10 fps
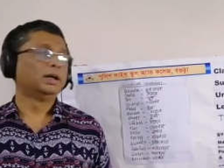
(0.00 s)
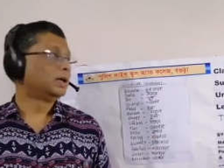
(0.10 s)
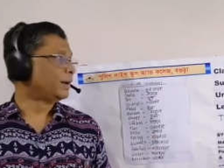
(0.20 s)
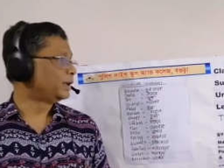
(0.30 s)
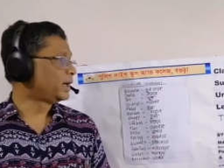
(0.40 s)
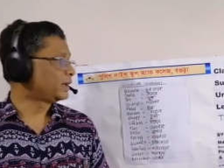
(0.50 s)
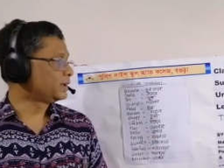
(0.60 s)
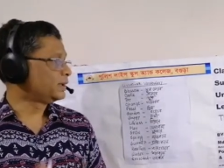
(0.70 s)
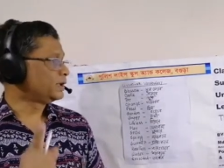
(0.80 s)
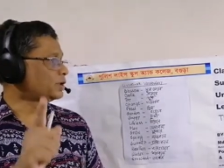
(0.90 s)
আমাদের
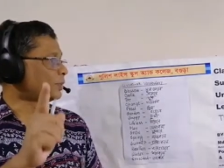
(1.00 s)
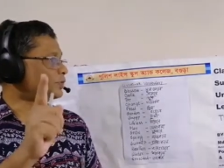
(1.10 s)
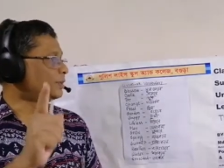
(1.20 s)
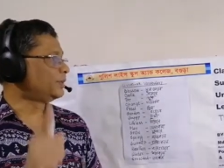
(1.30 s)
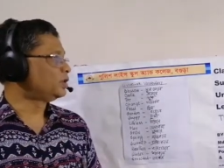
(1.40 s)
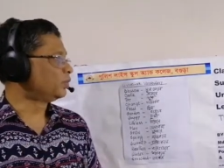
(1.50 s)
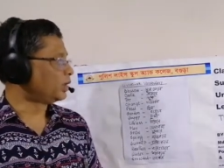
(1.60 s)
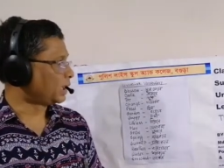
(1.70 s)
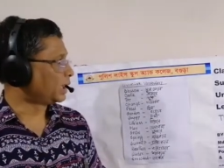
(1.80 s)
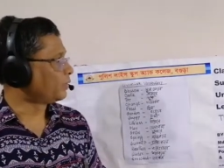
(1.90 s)
একটা জিনিস সবচেয়ে বেশি
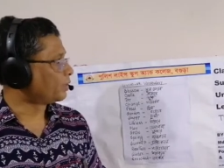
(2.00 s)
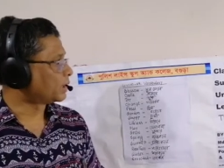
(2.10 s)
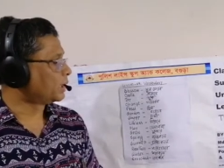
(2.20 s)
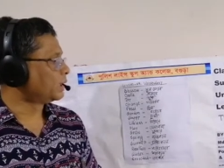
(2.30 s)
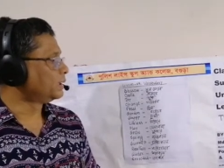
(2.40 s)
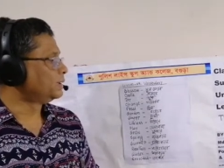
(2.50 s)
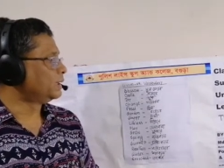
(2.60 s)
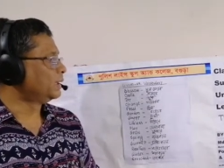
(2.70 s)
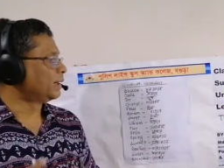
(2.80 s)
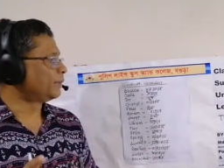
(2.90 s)
মনে রাখা দরকার
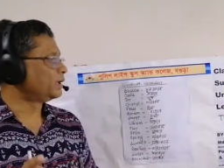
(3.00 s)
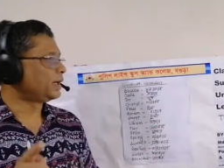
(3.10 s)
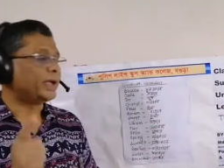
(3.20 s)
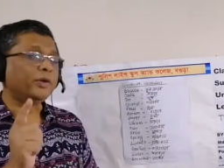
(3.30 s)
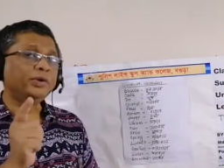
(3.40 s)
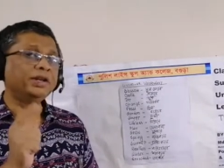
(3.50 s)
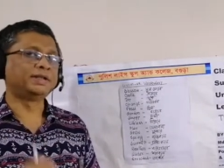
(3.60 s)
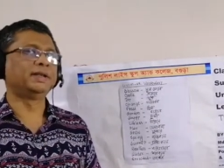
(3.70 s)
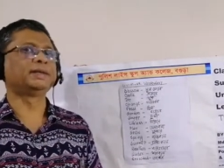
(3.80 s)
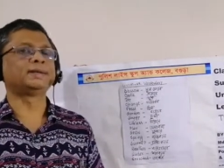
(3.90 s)
যে আমাদের ইউনিট
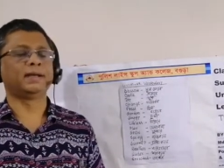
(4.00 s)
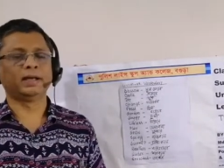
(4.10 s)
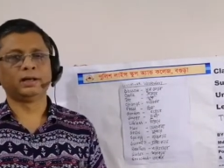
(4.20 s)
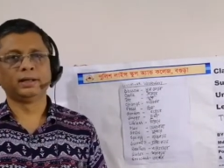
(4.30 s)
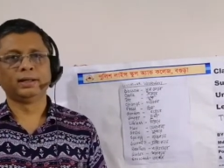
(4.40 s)
সিক্সের